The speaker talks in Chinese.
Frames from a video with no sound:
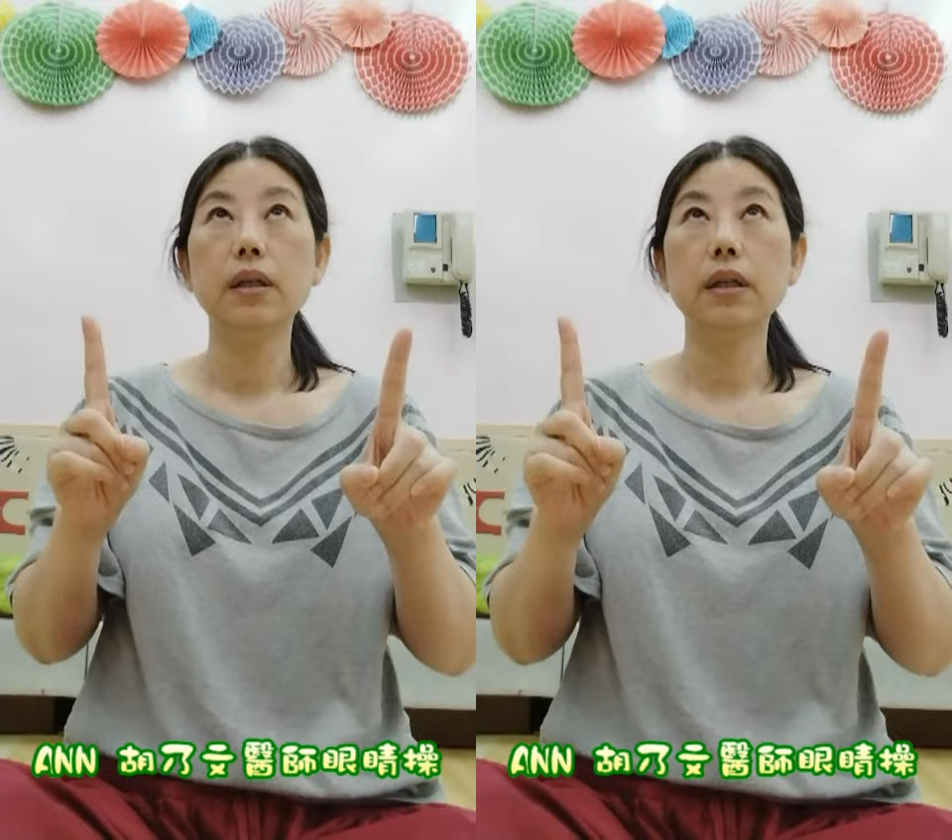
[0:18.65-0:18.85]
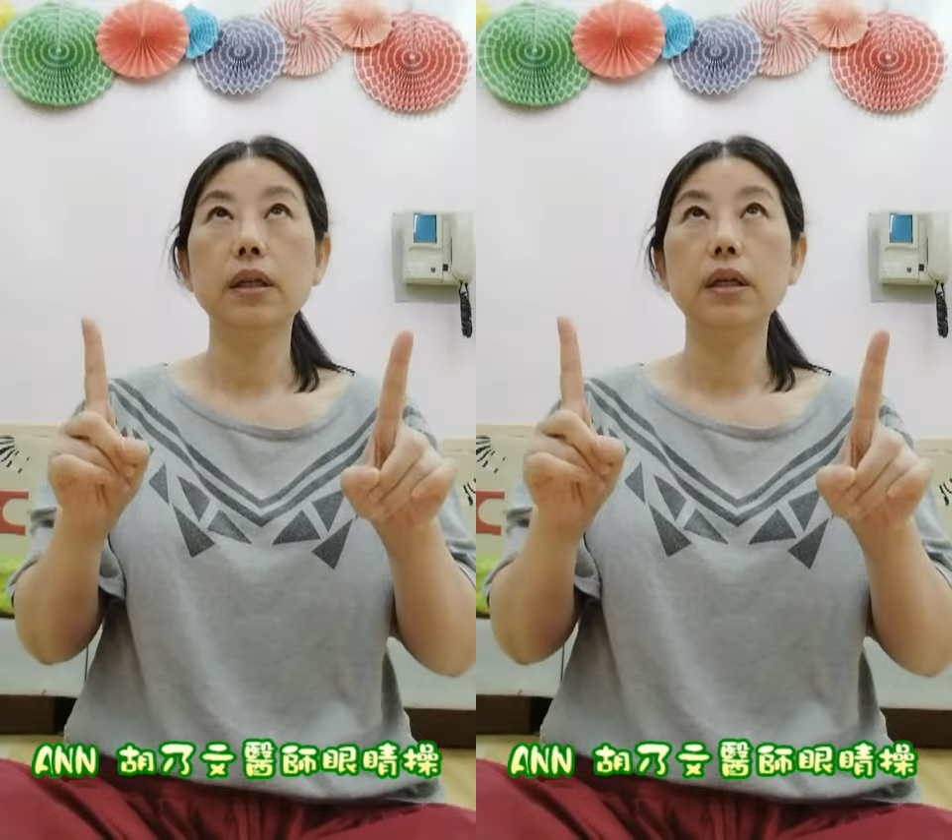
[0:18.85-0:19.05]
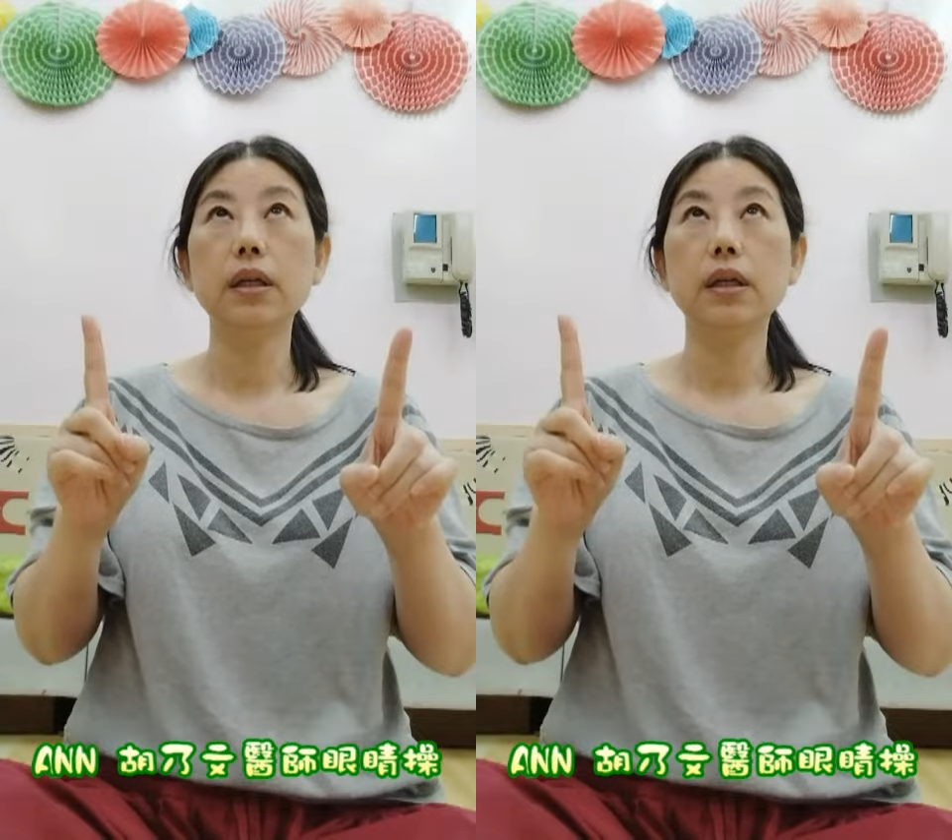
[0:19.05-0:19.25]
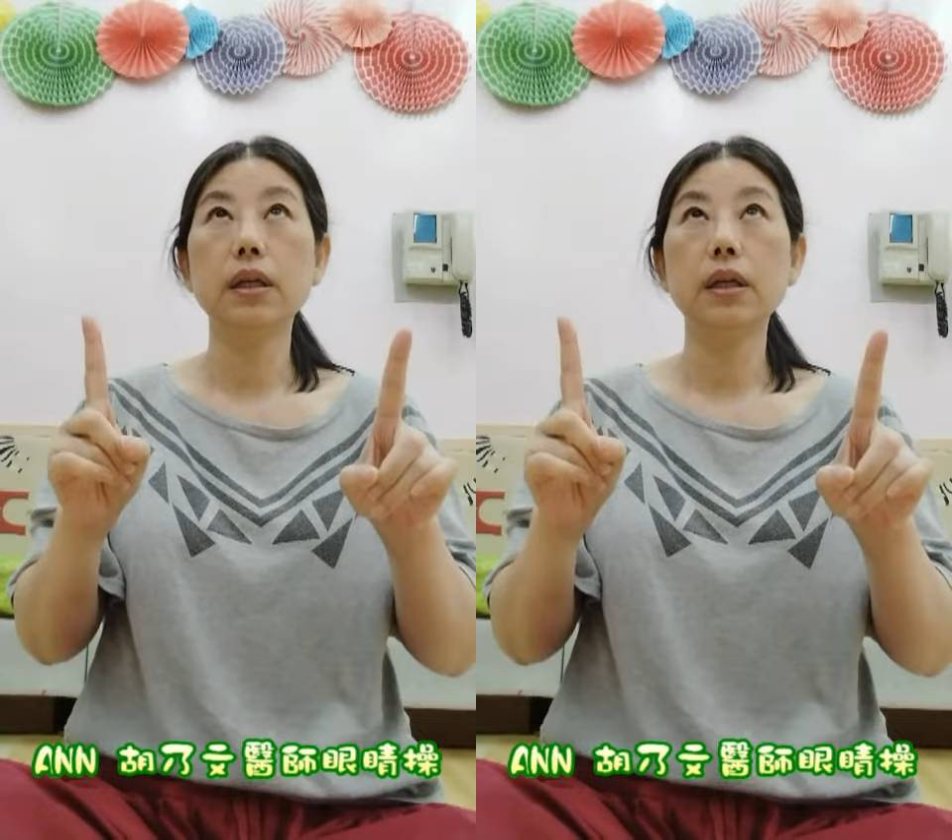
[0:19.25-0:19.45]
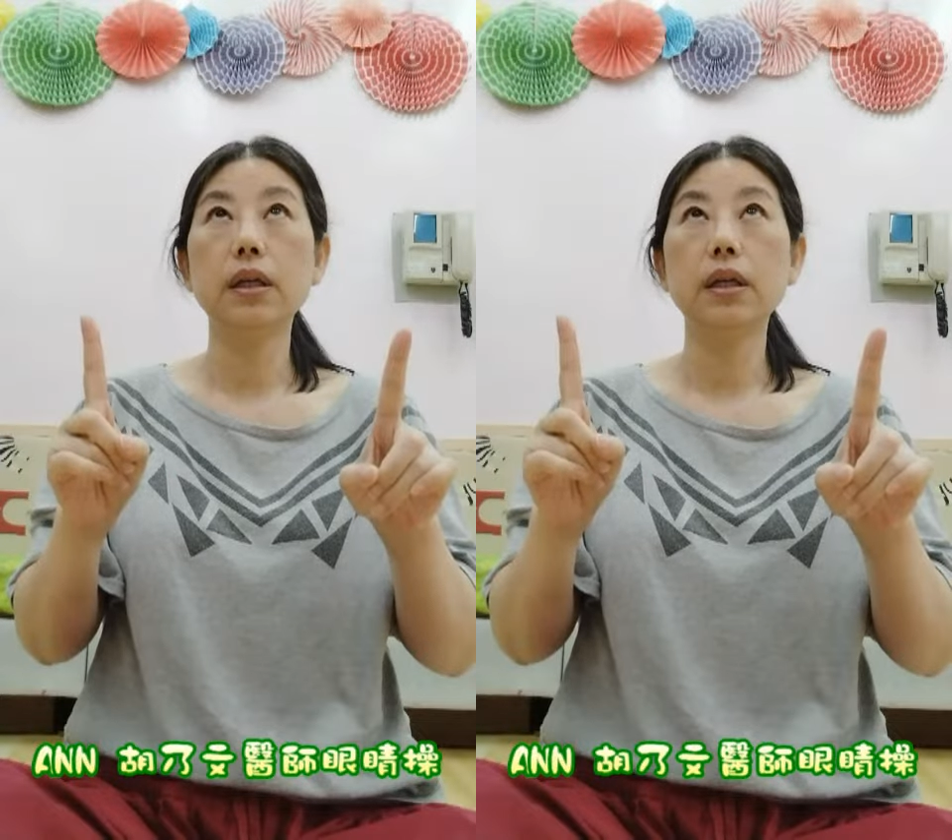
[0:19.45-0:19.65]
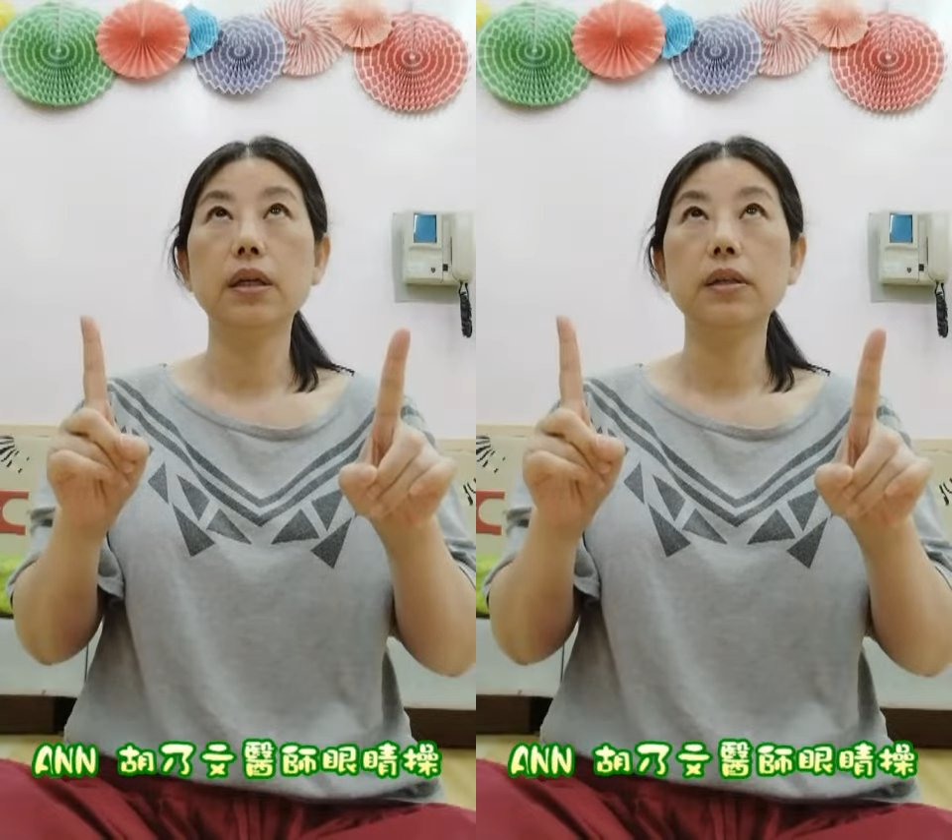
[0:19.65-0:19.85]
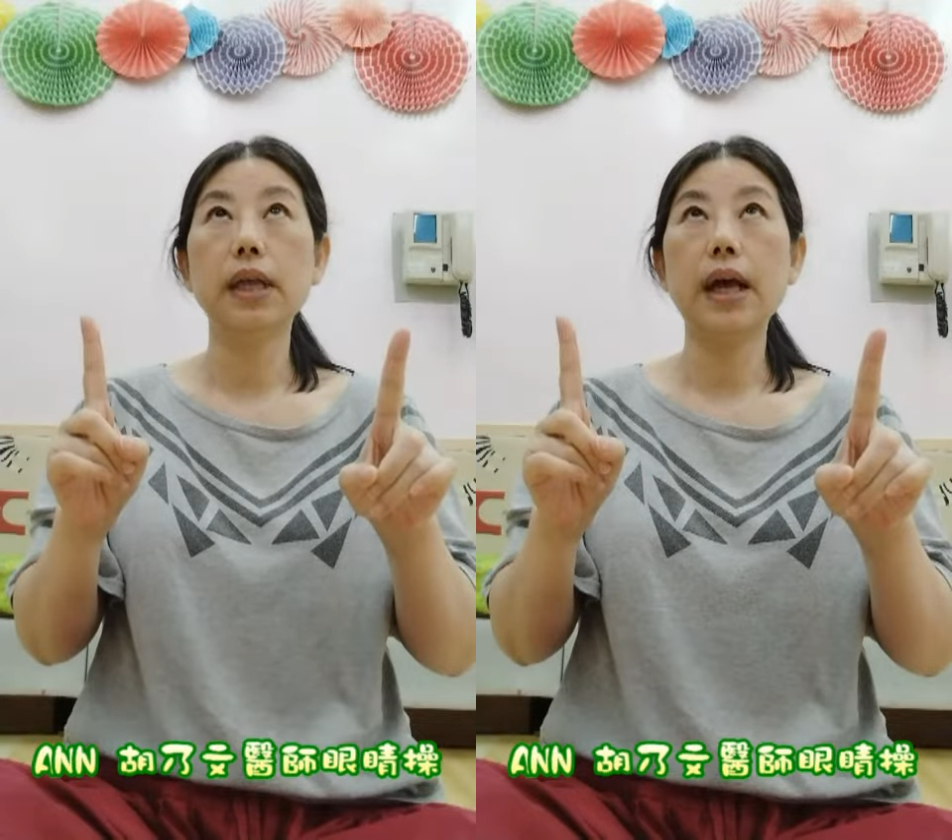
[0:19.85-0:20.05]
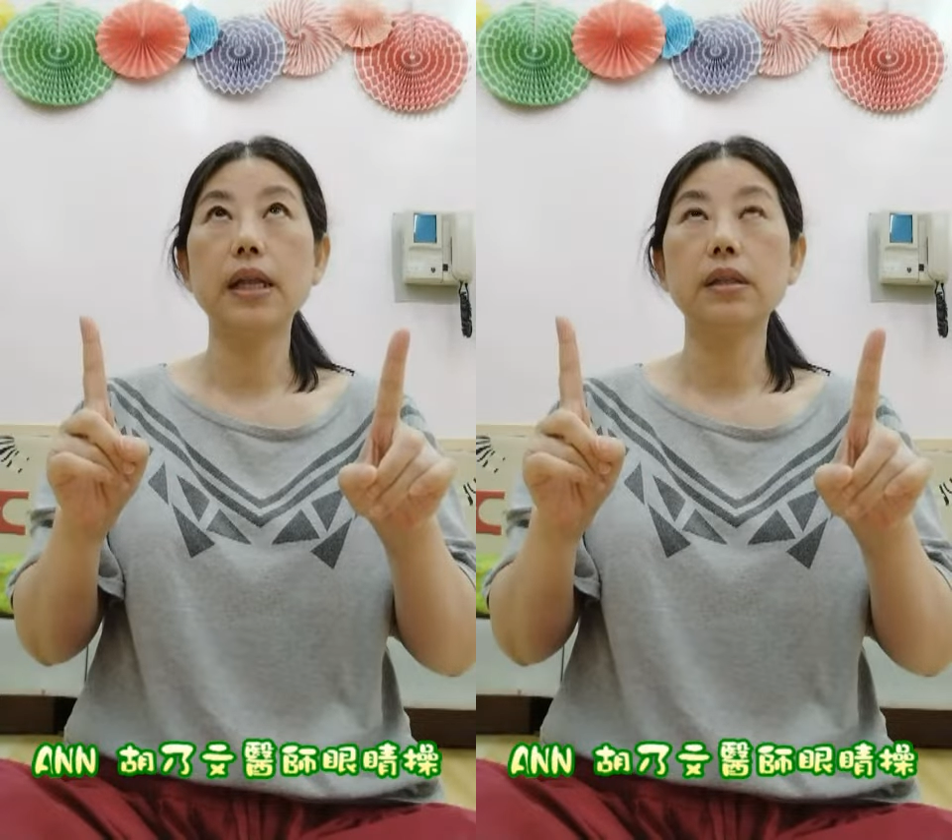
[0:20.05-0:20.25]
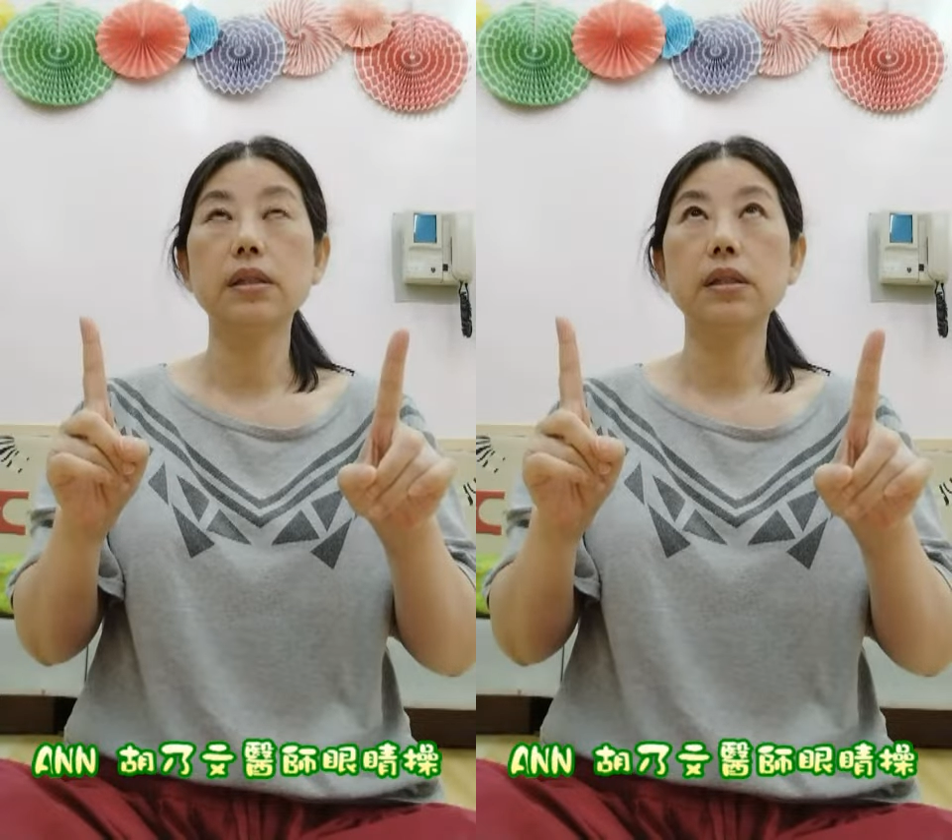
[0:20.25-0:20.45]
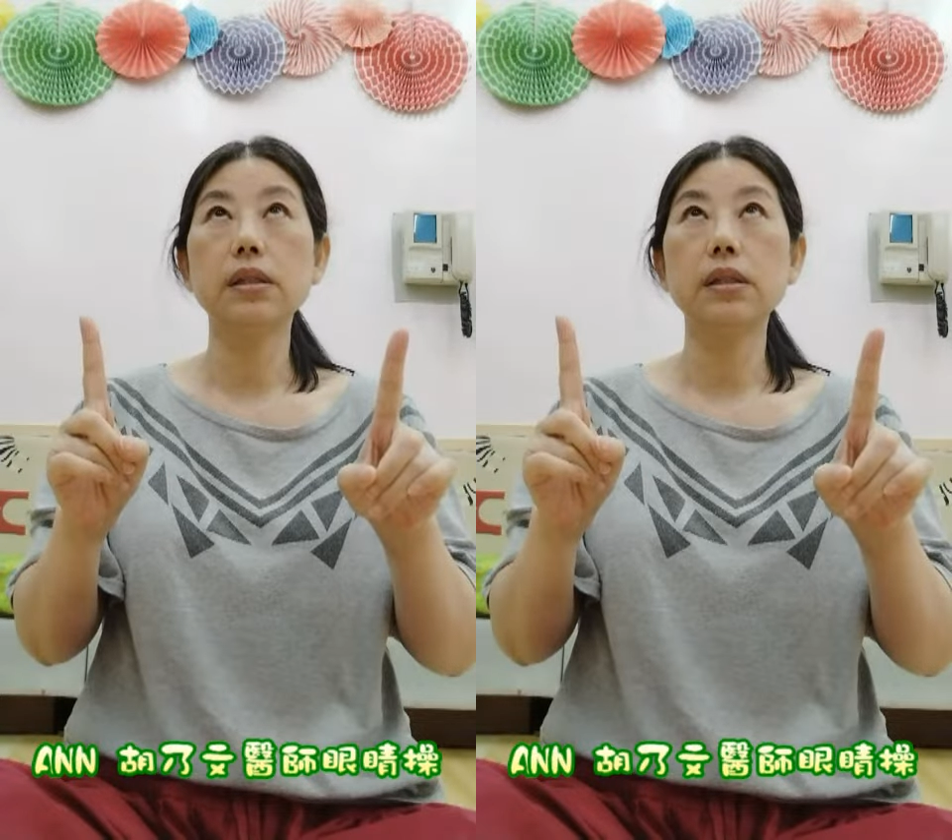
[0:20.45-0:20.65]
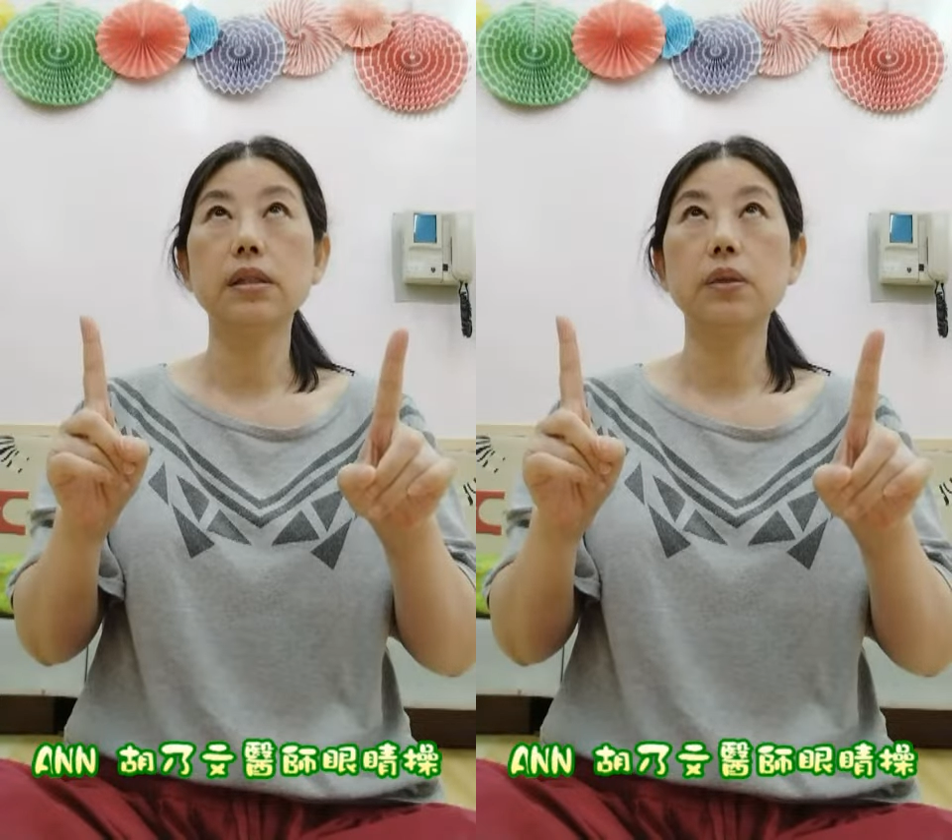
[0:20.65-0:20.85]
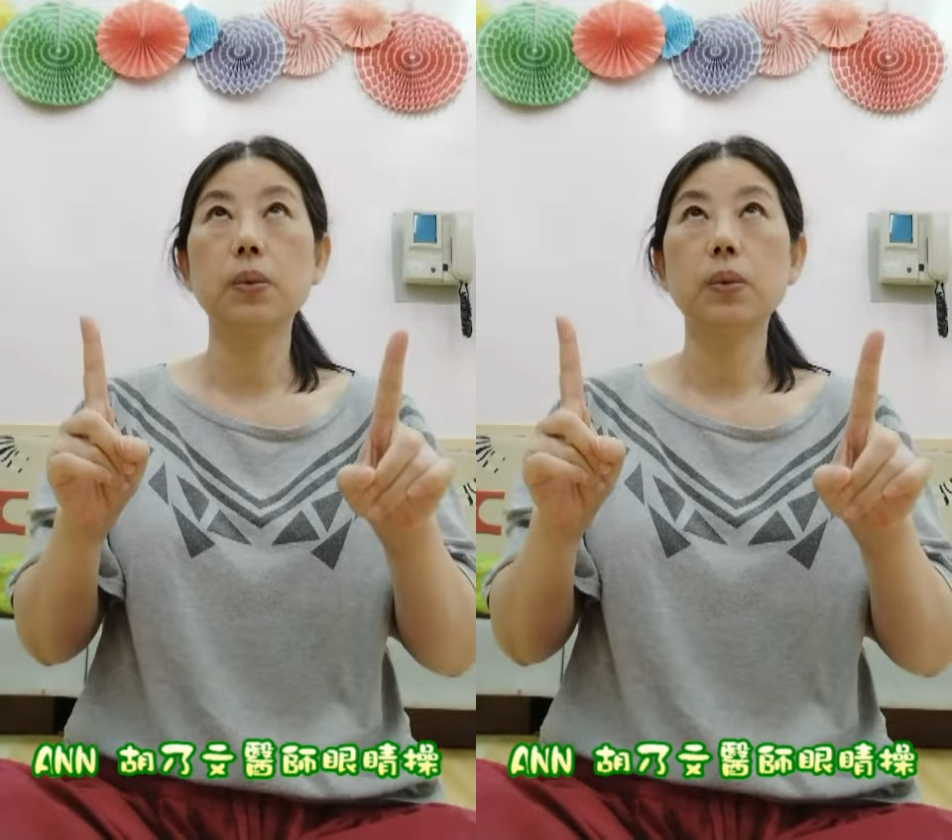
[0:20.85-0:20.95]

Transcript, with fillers: 一二三四